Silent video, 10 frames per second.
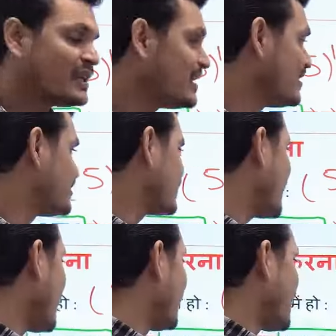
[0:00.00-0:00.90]
कि
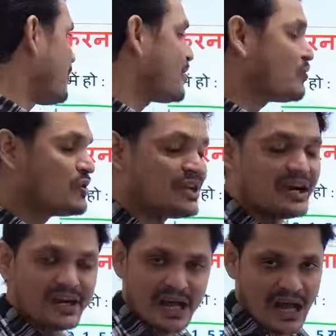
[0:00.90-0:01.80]
इसके अलावा कोई
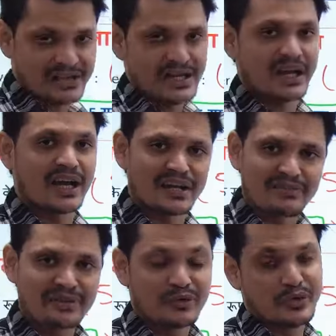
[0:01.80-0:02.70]
अंक आ जाएगा
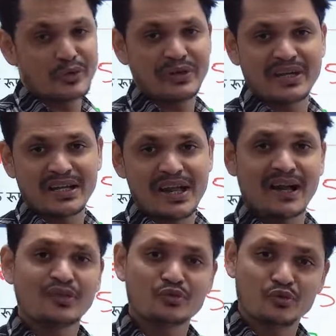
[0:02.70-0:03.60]
या फिर कोई यूनिट आ
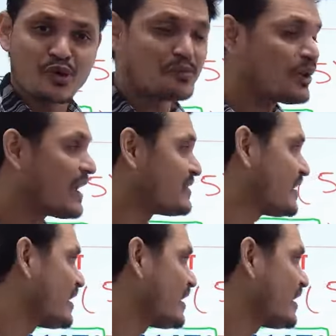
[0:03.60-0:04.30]
जाएगा तो उसको हम लोग कैसे